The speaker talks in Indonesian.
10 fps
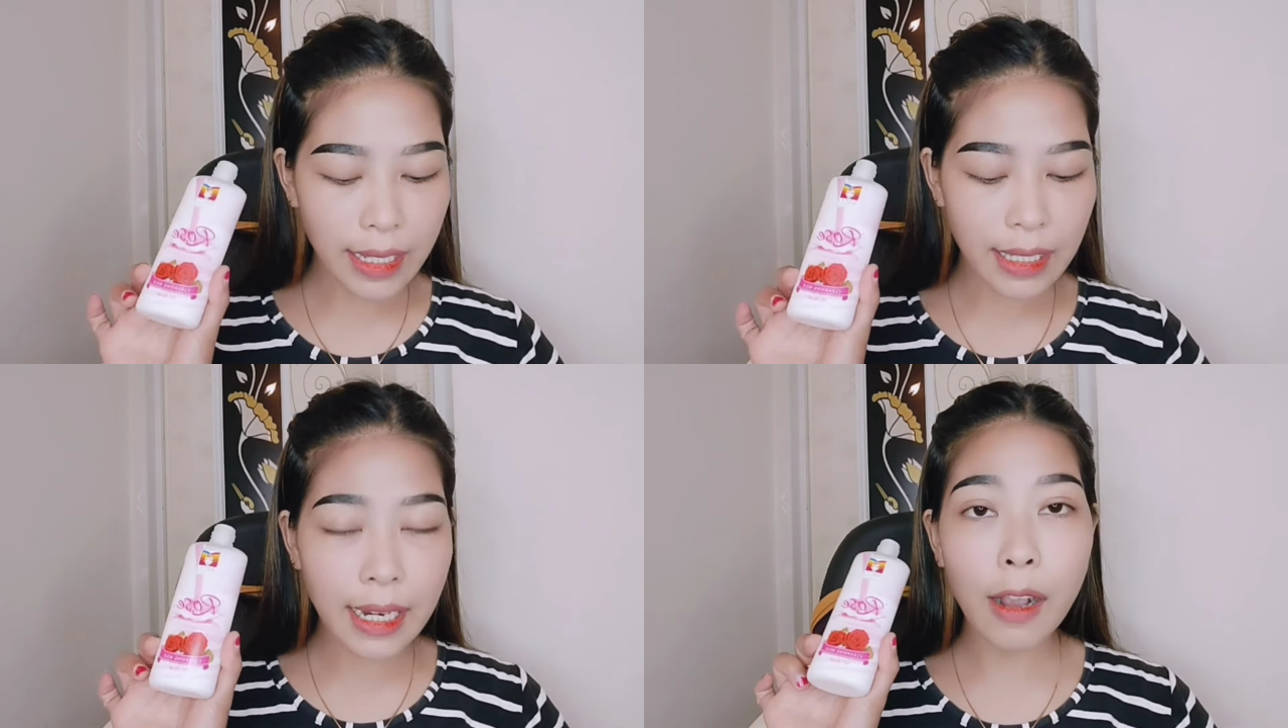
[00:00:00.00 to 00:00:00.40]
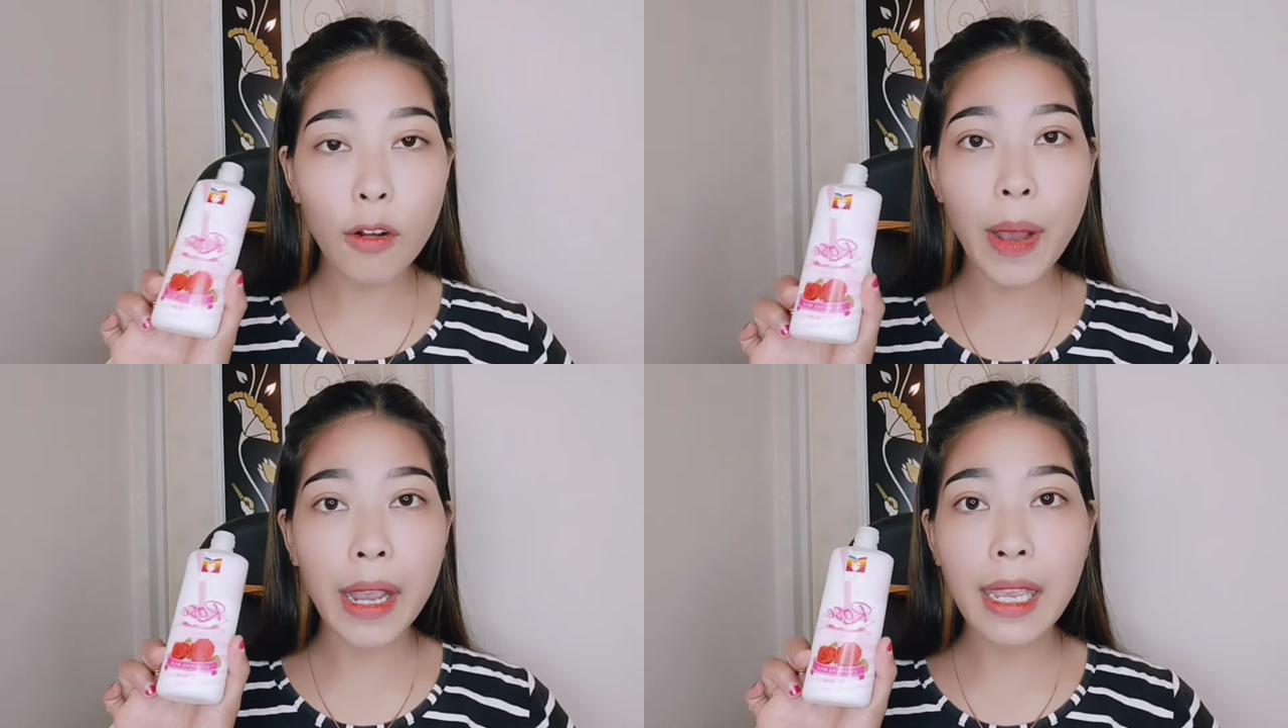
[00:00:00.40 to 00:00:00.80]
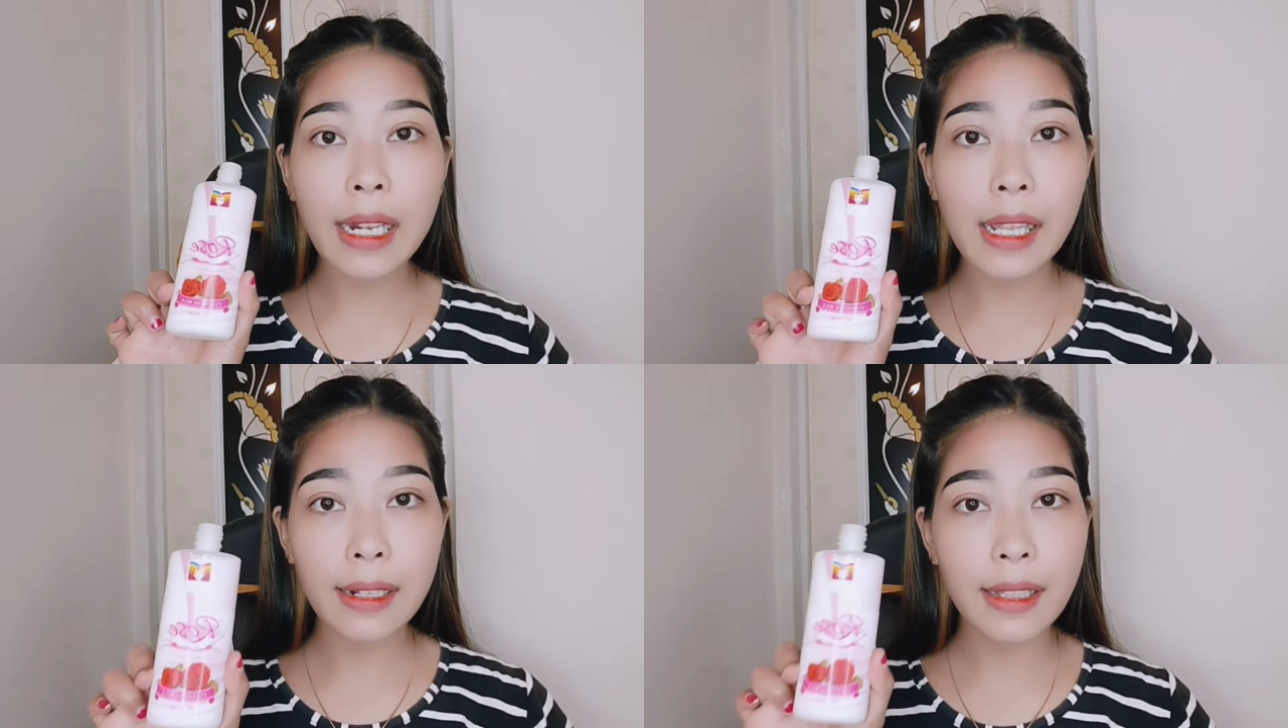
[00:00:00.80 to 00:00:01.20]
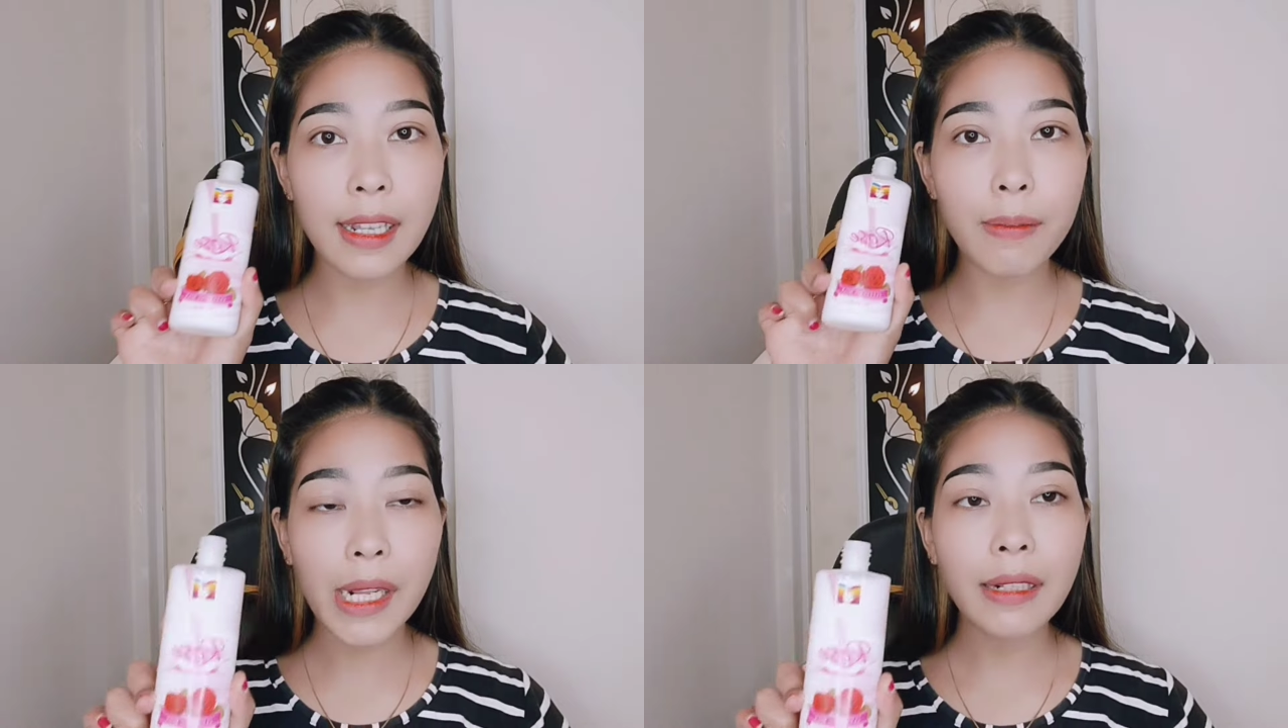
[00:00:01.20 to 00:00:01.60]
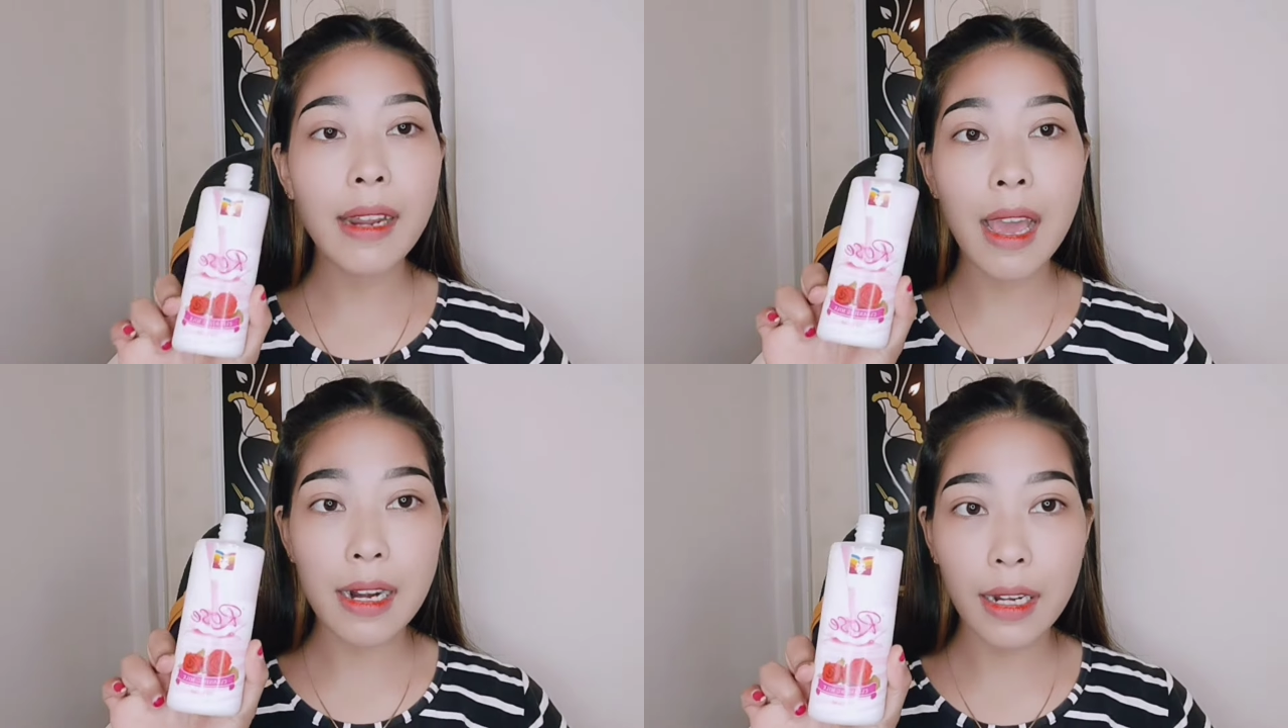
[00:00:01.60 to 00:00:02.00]
di sini aku pakai cleansing milk
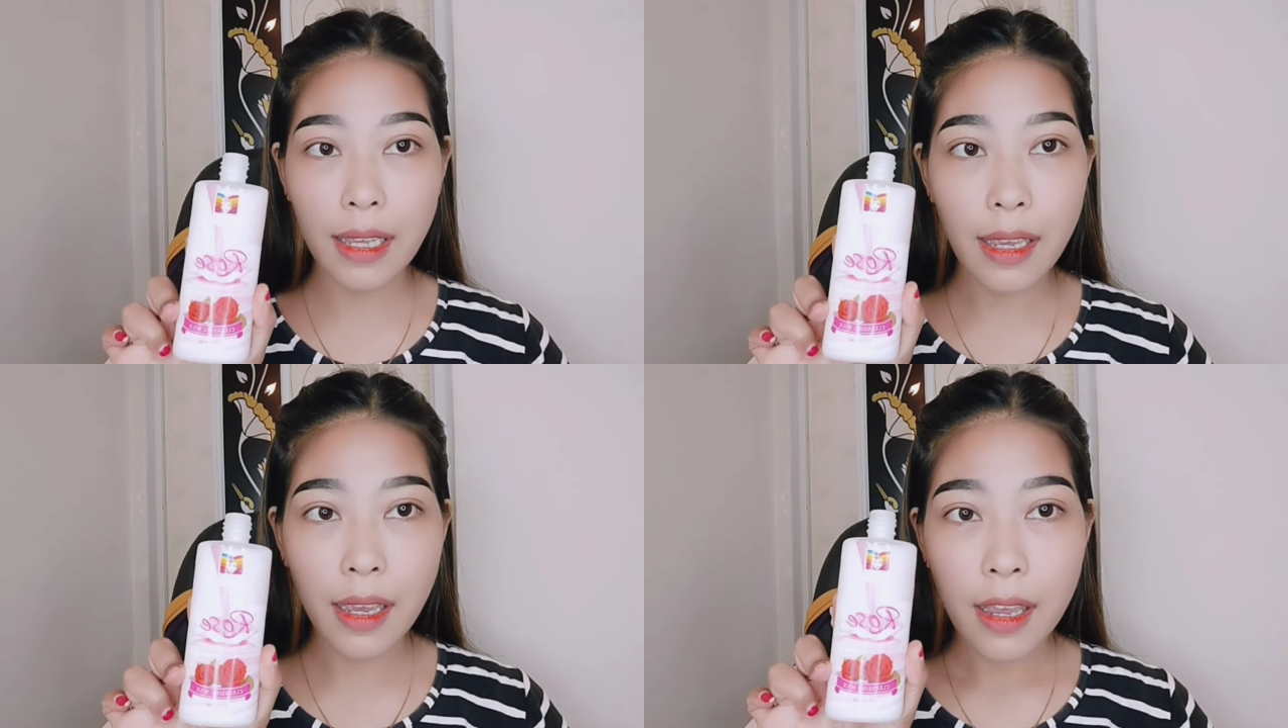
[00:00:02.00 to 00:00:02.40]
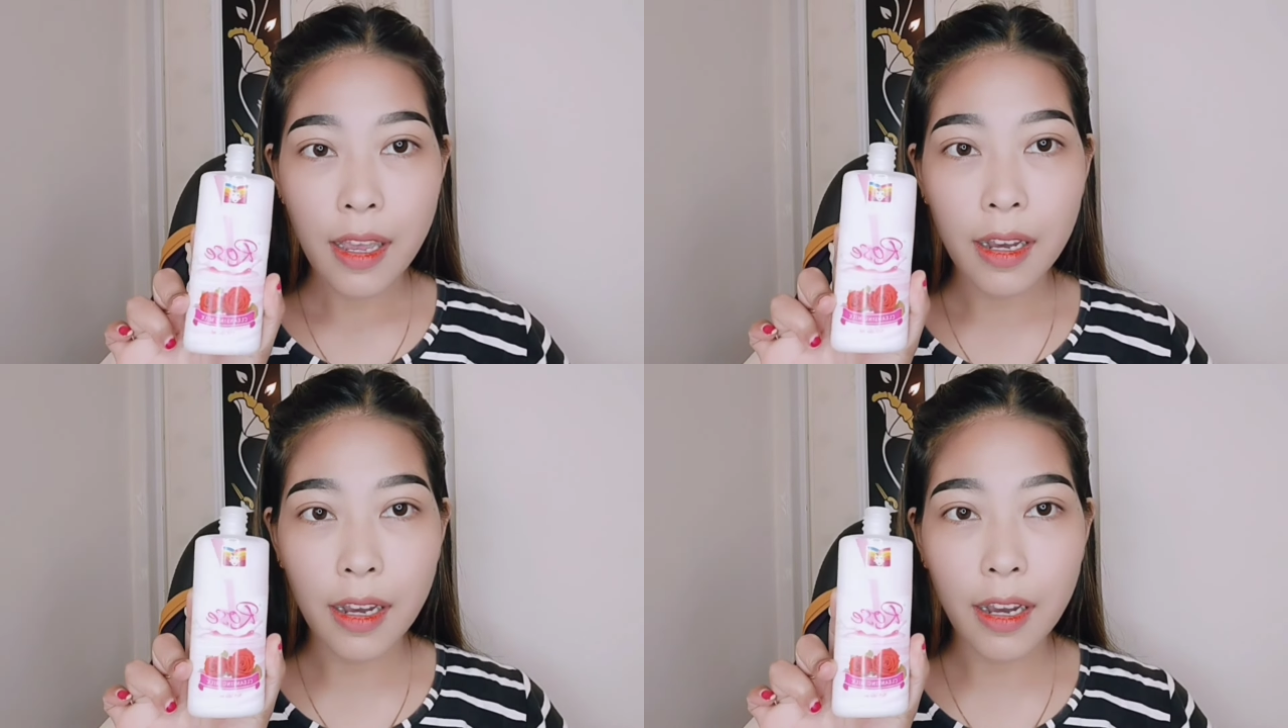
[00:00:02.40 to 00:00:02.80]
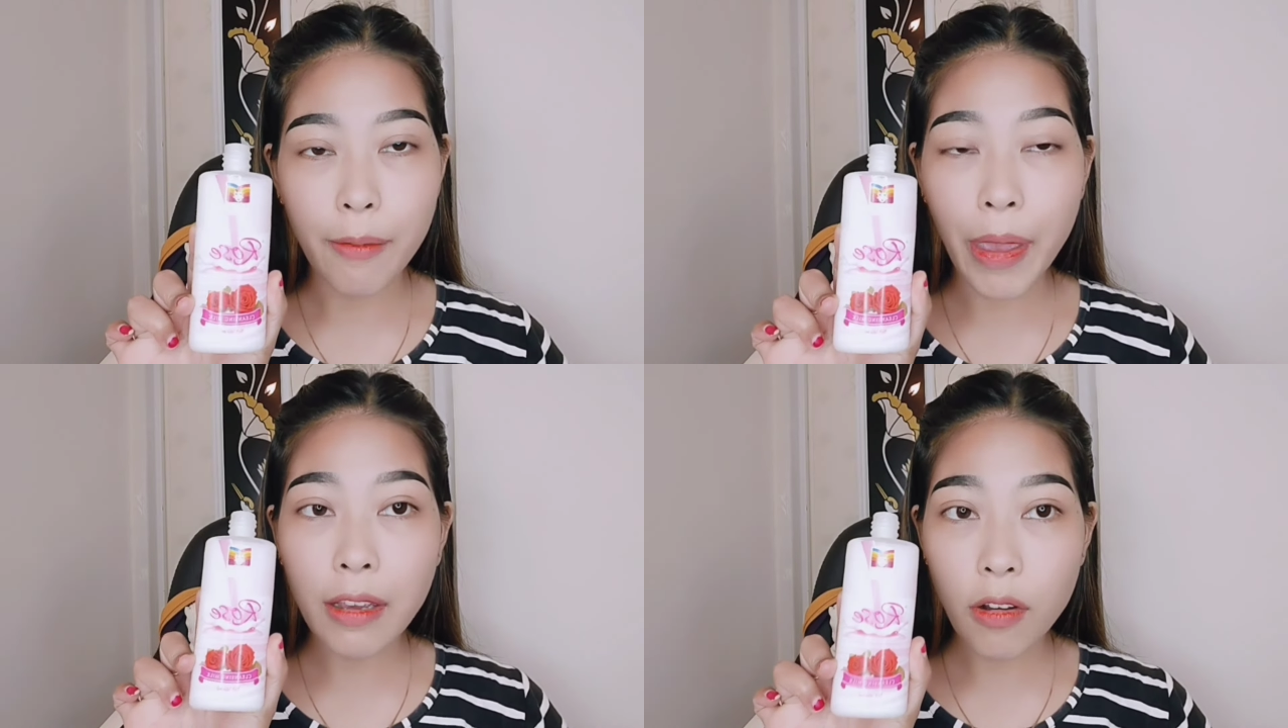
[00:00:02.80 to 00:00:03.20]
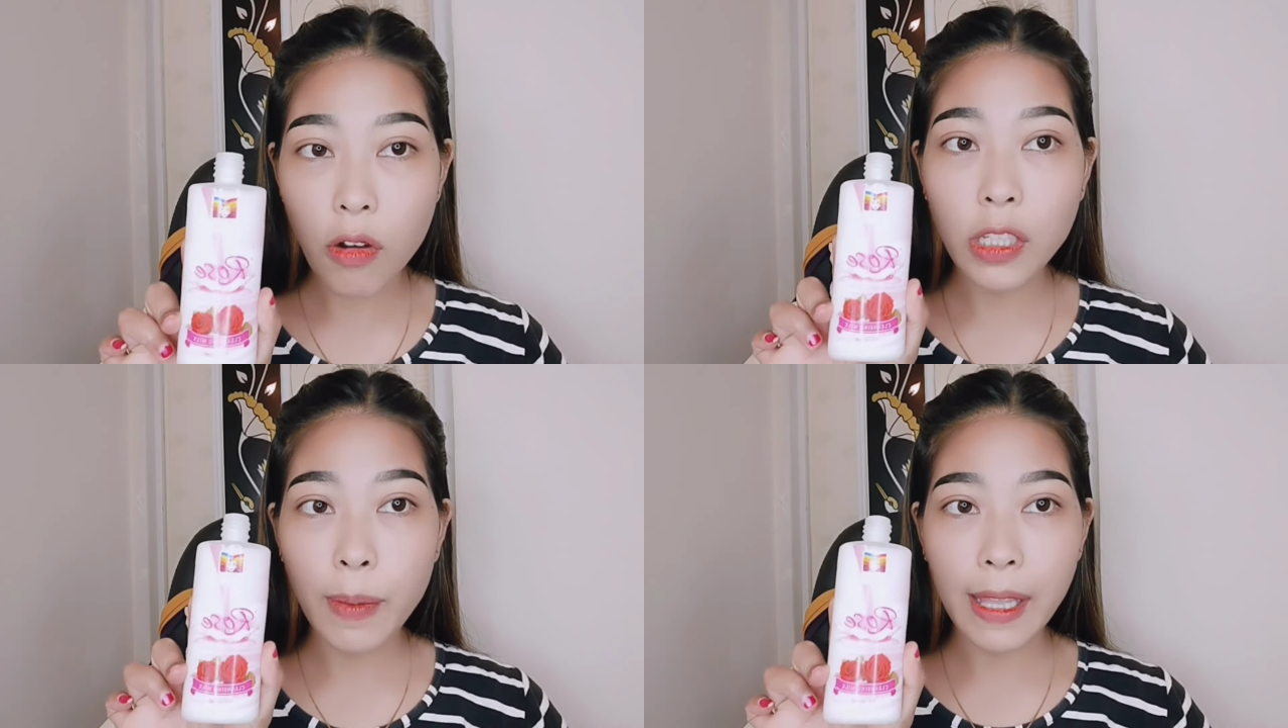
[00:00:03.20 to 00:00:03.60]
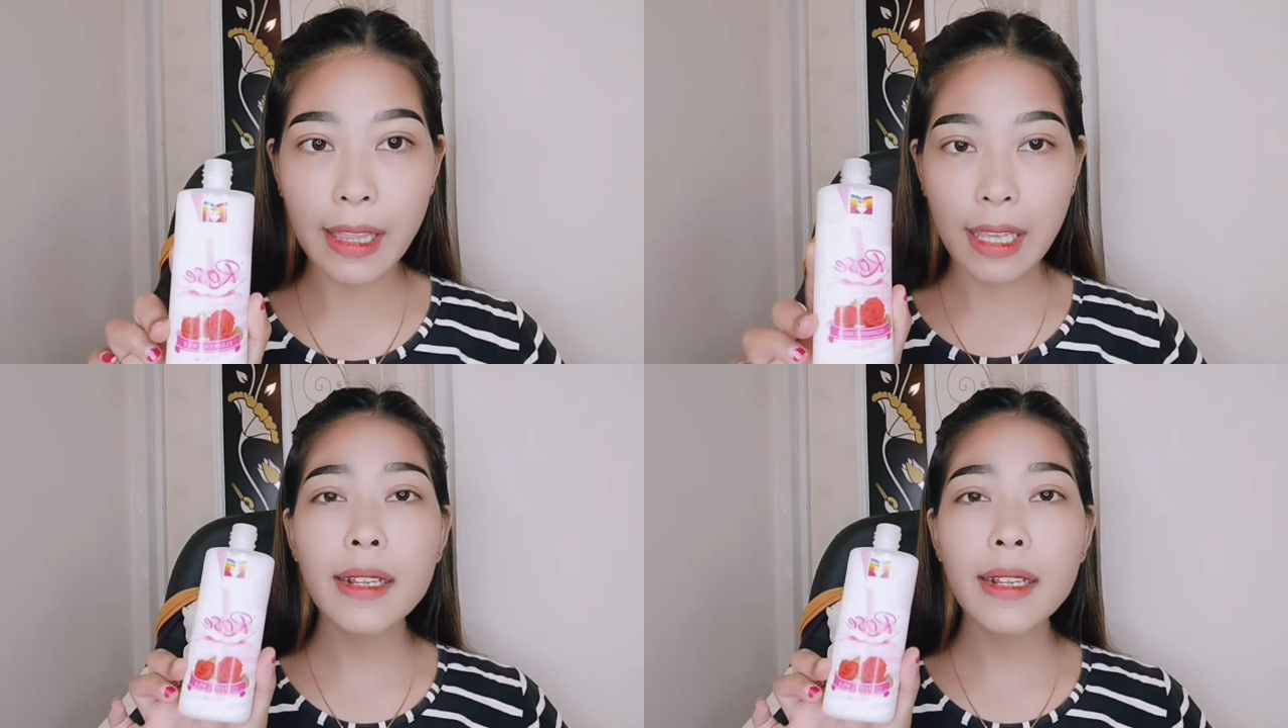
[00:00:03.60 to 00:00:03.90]
dari uh, Meiko Cosmetics.